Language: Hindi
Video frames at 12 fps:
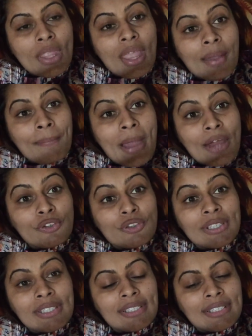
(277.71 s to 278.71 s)

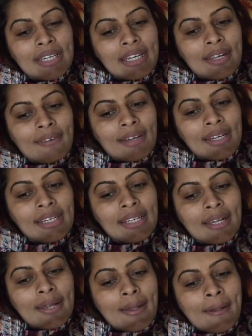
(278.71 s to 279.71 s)
बैटरीज लेने वाली
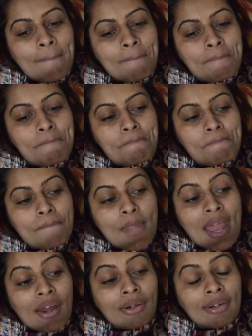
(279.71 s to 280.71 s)
हैं
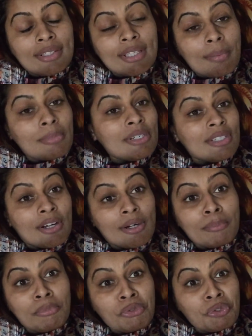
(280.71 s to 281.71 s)
एंड समर्स आर
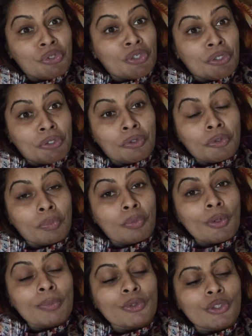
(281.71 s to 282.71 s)
अप्रोचिंग सो
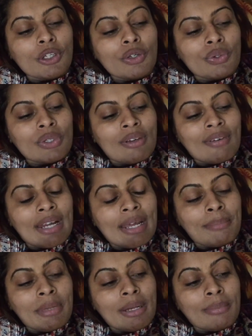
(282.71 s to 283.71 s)
बहुत मुश्किल होने वाला
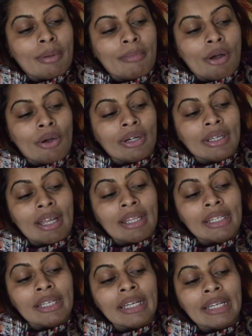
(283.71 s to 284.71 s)
है मेरे मम्मा और
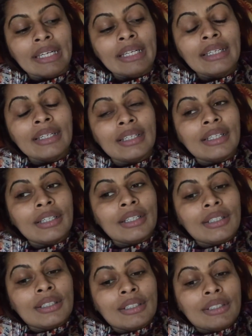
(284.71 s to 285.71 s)
दादी के लिए
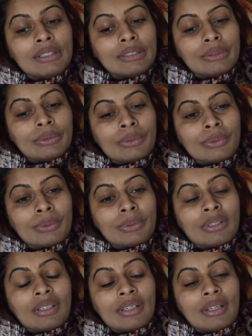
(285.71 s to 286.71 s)
सो so,
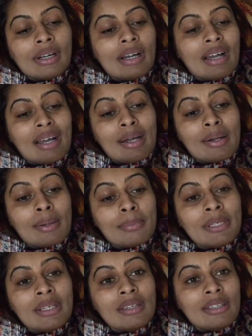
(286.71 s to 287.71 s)
uh,
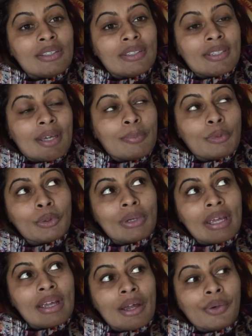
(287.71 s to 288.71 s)
अभी इस टाइम तो
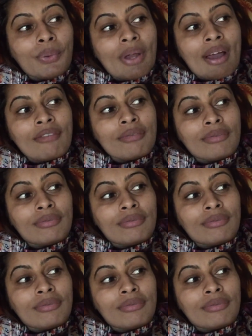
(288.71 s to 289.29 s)
लाइक आई डोंट हैव